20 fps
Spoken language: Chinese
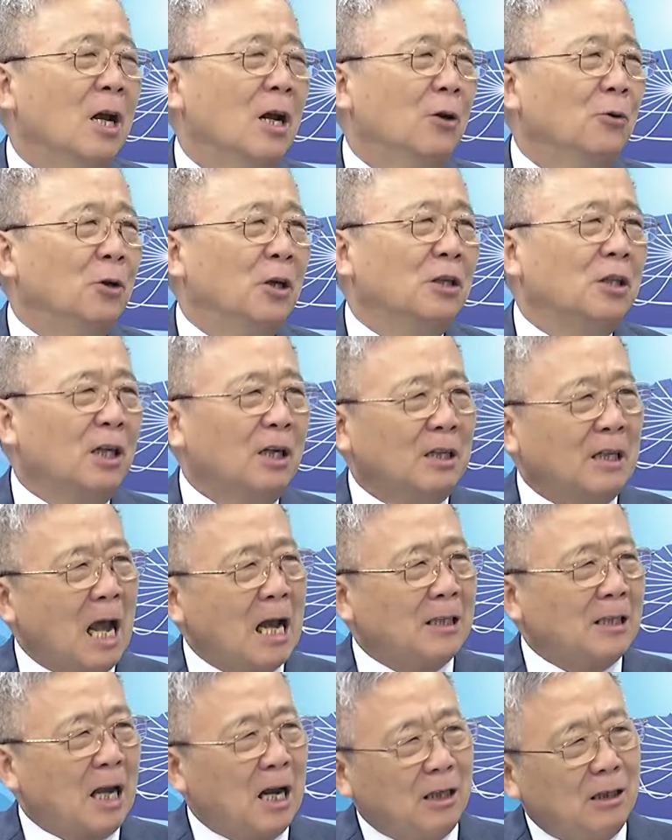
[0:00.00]
因为这些
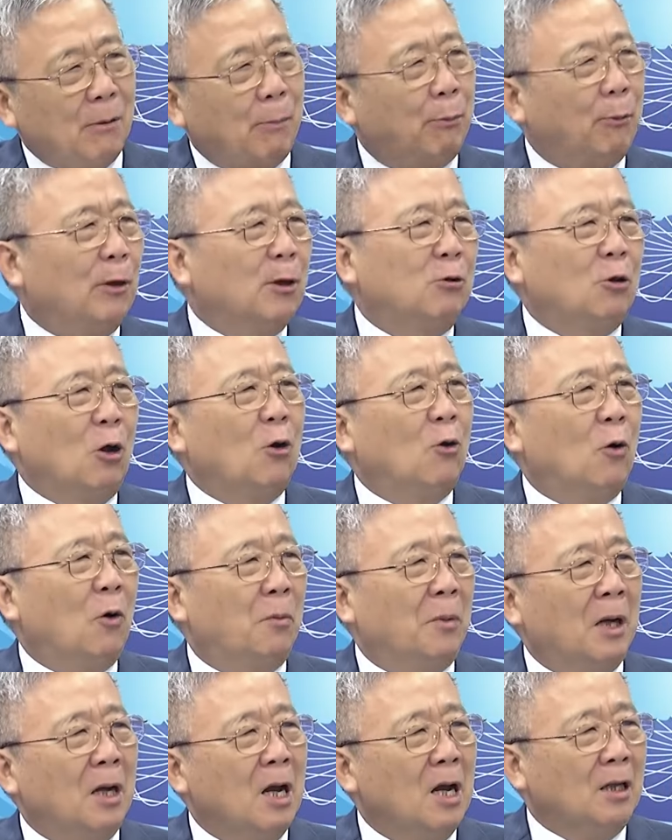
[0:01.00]
大杀器不会对我
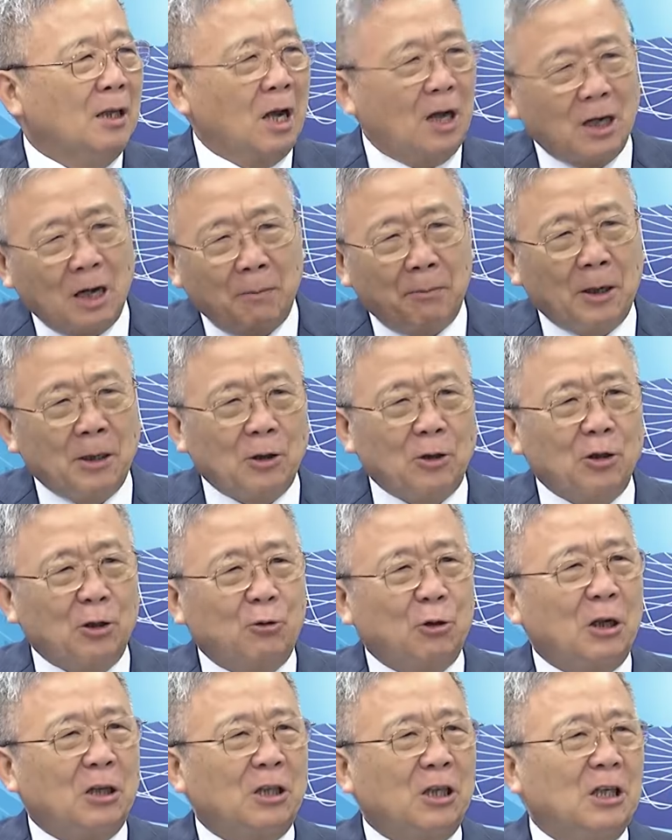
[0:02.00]
们。对，要不然就是
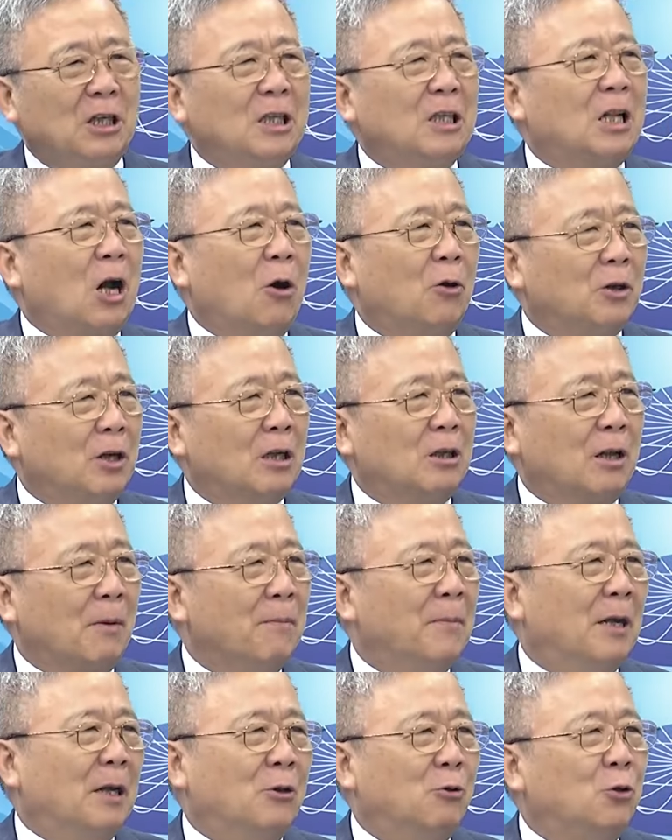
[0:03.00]
对第一岛链的
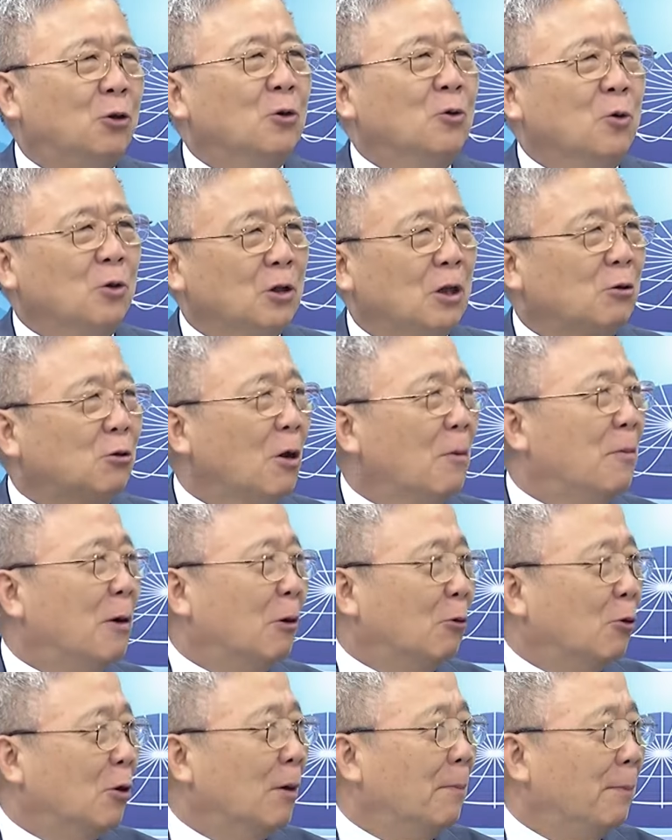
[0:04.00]
美军，或者对美
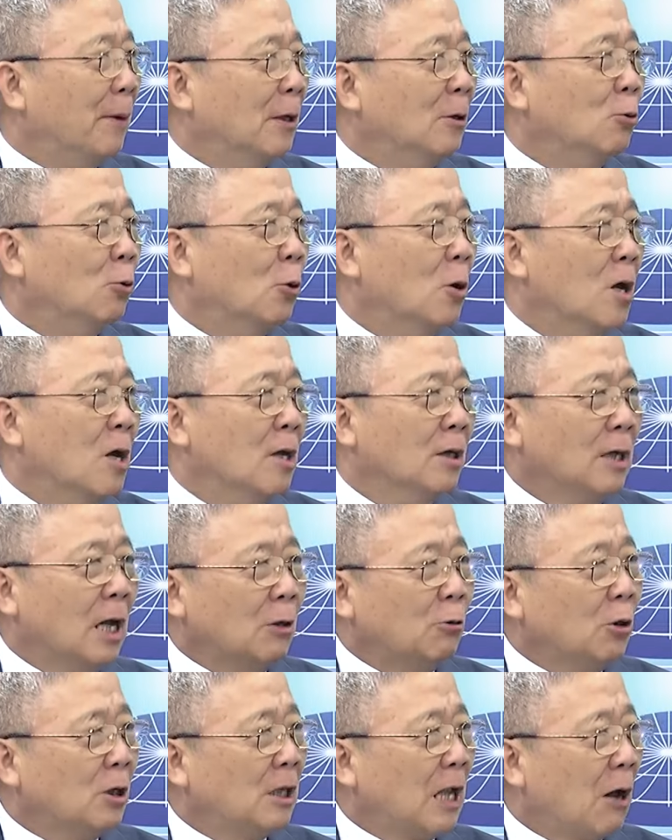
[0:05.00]
国的本土。那
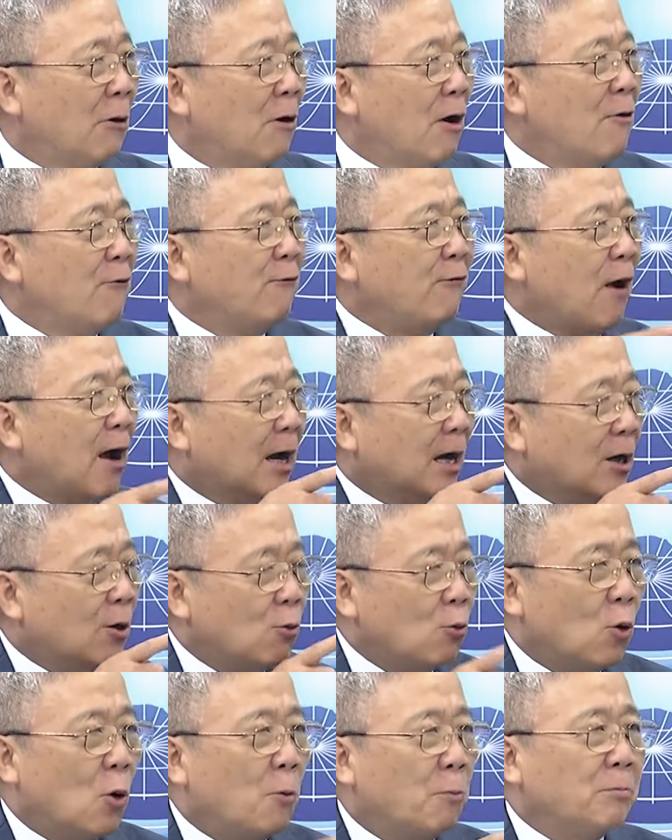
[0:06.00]
对台湾反而
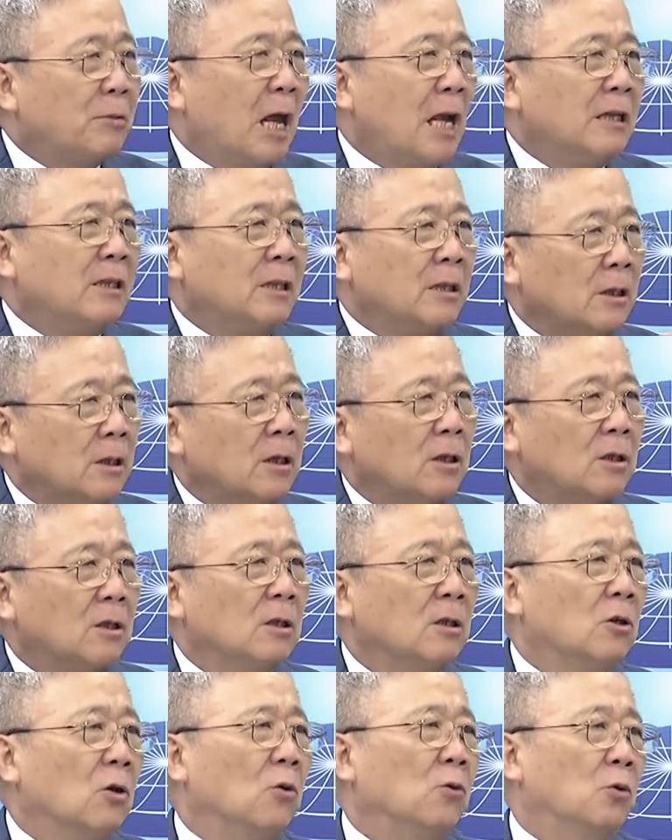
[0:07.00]
我们担心的
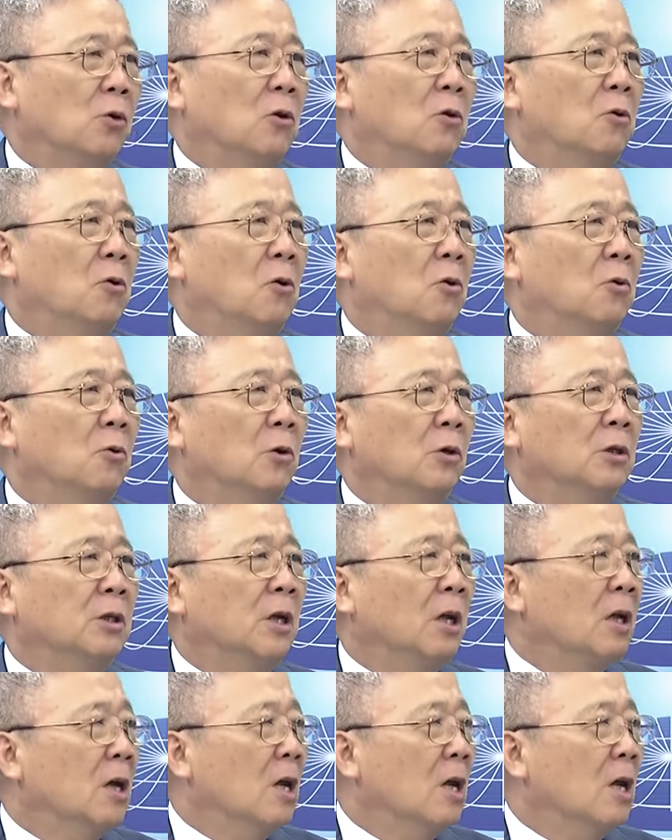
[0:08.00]
是这种远火火箭。